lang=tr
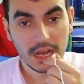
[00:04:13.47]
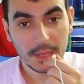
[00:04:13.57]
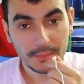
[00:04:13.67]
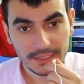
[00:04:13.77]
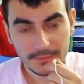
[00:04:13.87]

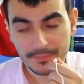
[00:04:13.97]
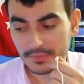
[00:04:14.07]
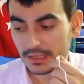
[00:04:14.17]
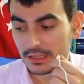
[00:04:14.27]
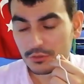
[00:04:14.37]
Ama
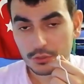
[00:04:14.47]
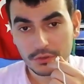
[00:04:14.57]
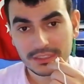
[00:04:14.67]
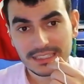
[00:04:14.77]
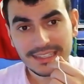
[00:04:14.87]

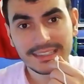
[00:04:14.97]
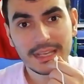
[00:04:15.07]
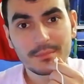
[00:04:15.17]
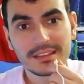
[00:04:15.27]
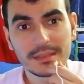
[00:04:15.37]
çok iyi
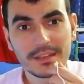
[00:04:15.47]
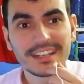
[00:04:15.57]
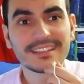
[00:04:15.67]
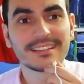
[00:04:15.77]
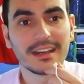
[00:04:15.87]

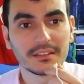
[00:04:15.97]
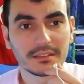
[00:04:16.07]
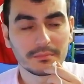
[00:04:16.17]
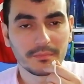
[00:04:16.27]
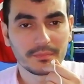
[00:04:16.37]
temizlemeniz
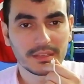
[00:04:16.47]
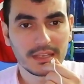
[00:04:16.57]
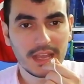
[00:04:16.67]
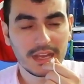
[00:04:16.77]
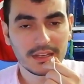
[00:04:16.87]
lazım.
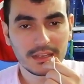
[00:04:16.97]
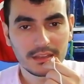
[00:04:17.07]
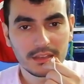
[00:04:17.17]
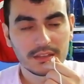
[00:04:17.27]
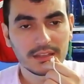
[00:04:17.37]

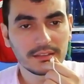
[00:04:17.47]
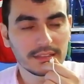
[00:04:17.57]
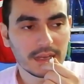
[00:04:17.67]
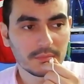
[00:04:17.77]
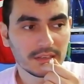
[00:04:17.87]
Yani
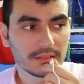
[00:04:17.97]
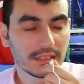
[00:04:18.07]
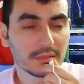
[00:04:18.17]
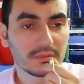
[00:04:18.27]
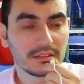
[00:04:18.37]
nasıl yapmanız
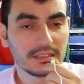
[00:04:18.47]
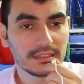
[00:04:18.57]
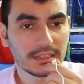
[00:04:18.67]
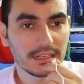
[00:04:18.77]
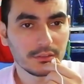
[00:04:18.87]
lazım?
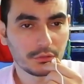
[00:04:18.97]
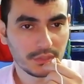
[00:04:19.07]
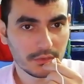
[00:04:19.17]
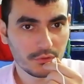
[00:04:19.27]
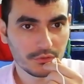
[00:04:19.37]
Sirkeli
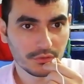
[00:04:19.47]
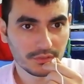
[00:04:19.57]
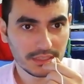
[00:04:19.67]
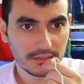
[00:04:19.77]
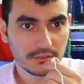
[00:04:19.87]
suya
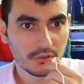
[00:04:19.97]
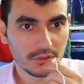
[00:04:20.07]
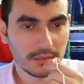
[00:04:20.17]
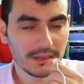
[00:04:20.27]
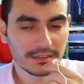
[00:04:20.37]
koyuyoruz.
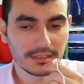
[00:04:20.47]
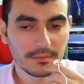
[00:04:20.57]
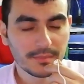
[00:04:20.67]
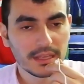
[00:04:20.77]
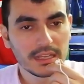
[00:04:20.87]
Yöntemi
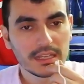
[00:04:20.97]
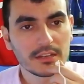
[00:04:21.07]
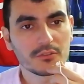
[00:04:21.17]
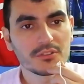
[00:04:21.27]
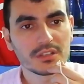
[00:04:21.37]
anlatayım.
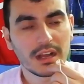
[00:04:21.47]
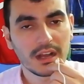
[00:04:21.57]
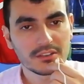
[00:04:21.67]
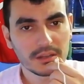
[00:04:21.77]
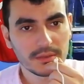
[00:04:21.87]
İlk önce
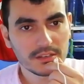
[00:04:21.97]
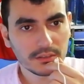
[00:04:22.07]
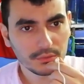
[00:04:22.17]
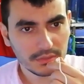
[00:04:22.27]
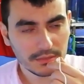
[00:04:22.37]

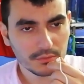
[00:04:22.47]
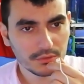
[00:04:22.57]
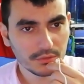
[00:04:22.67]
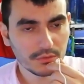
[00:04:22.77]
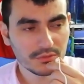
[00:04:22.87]
çamaşır suyuna
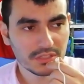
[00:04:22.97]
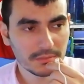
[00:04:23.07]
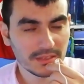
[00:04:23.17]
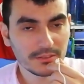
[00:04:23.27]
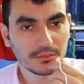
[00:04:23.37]
koyuyoruz. O
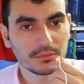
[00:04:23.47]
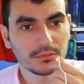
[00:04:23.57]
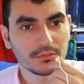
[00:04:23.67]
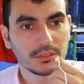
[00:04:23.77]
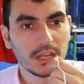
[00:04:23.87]
çamaşır
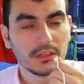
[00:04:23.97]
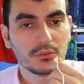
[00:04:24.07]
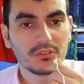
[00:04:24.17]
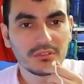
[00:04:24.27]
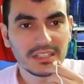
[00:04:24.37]
suyunun
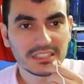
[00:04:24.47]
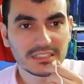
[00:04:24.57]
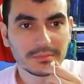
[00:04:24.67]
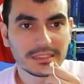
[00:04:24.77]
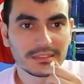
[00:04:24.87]

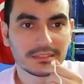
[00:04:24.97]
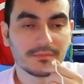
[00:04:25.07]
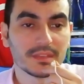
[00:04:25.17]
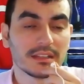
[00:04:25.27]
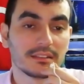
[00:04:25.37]
nötrleştirmek
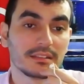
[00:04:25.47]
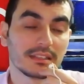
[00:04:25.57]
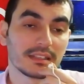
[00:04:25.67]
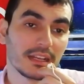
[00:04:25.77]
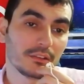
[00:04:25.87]
için
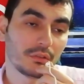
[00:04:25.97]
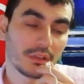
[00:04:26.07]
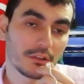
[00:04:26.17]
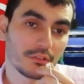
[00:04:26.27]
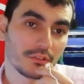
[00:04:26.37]
sirkeli
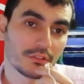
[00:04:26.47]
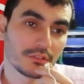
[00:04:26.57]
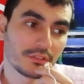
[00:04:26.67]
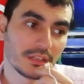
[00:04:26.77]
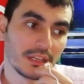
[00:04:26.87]
suya
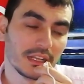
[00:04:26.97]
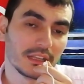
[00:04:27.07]
koyuyoruz.